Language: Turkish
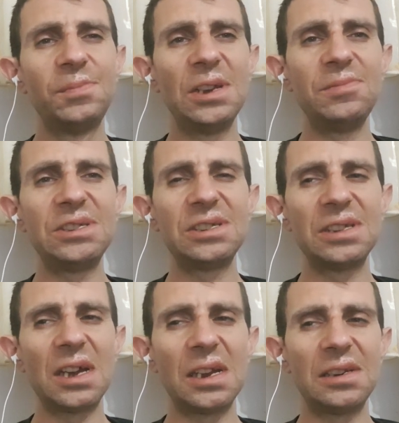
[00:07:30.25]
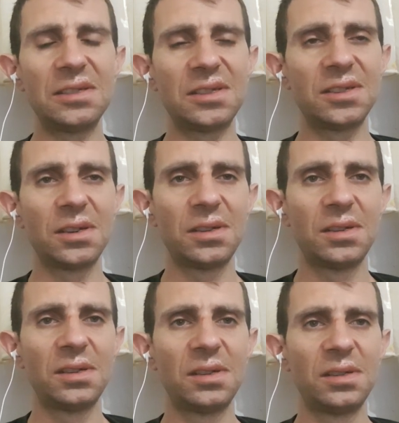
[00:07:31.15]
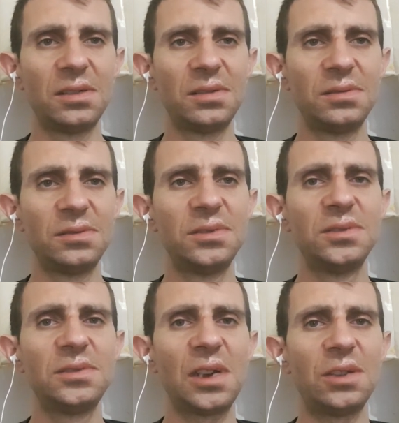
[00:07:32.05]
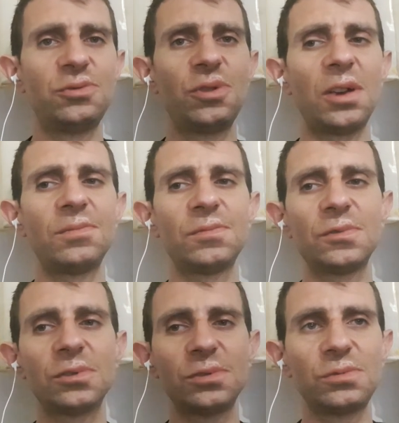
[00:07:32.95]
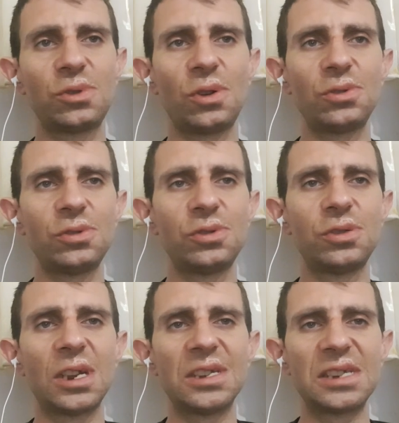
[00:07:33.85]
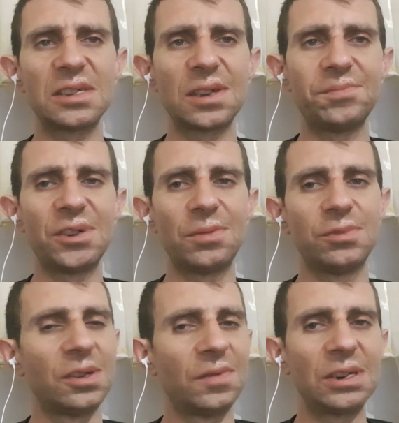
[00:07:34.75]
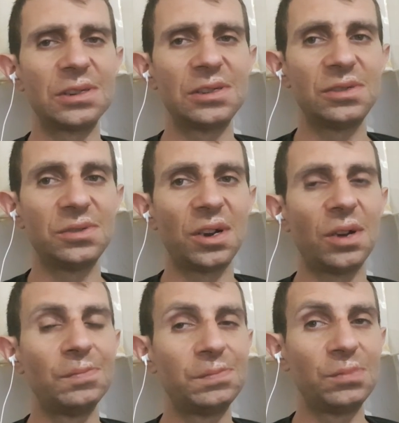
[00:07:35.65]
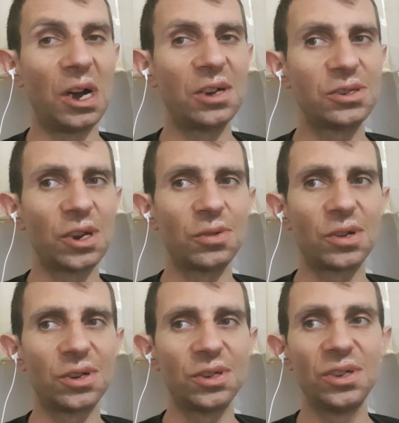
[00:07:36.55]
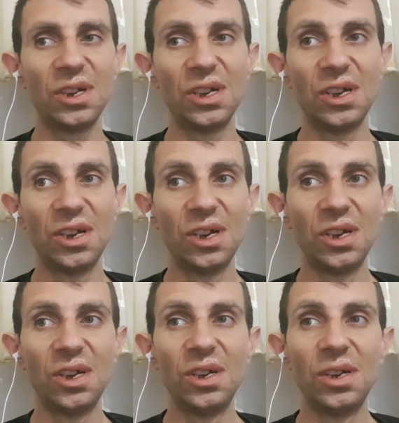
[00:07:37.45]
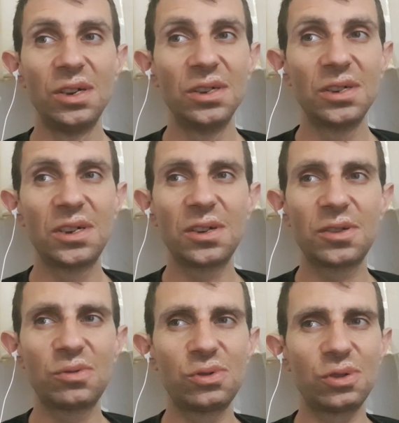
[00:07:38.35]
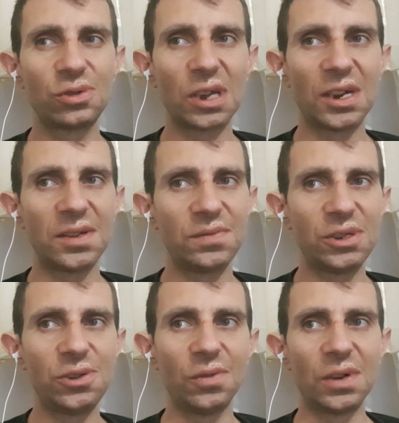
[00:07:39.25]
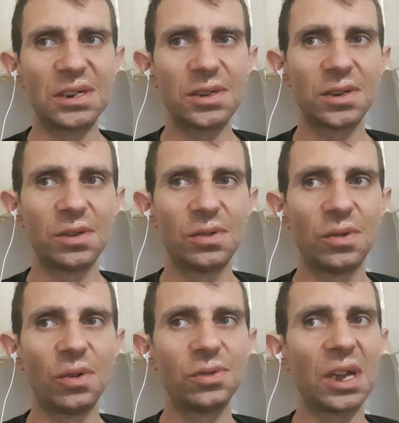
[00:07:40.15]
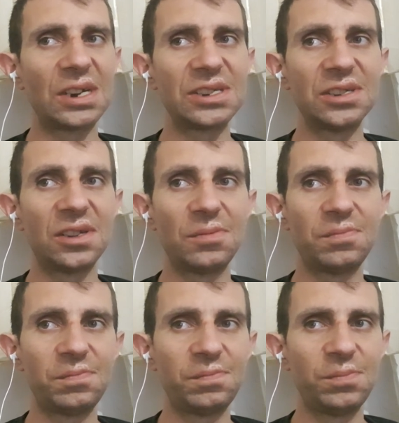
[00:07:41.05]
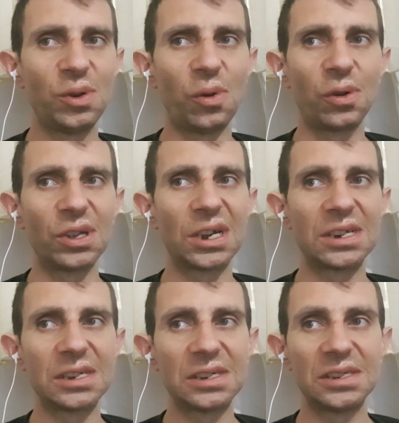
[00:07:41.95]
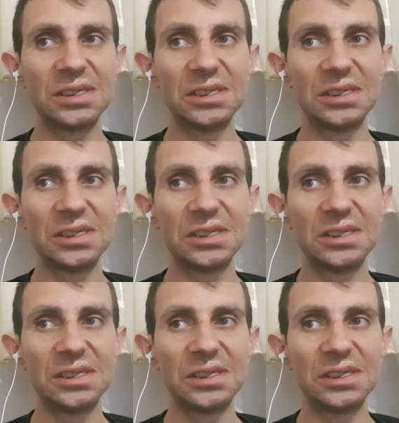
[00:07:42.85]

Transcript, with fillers: benim için değerlidir. Yani şu an gördüğünüz üzere 81 abone var. Aşağı yukarı 40 küsür tane video var. Onun haricinde bir o kadar da